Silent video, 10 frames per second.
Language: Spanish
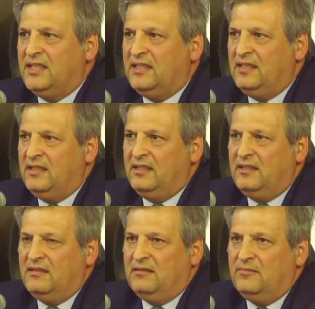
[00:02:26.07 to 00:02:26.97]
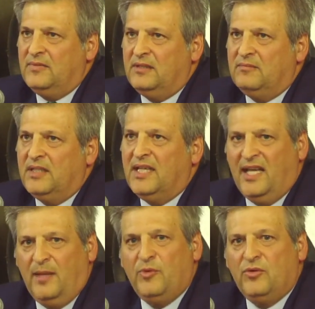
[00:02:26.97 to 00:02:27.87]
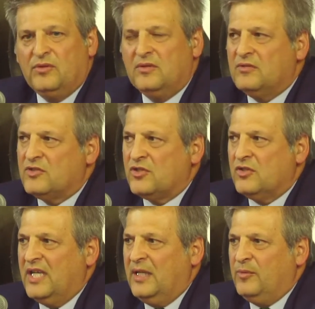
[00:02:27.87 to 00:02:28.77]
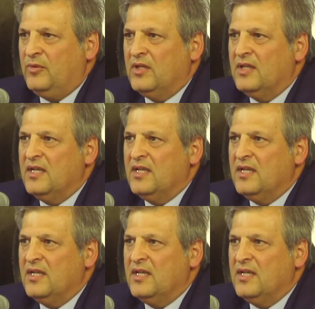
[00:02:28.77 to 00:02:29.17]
y, queremos, nosotros queremos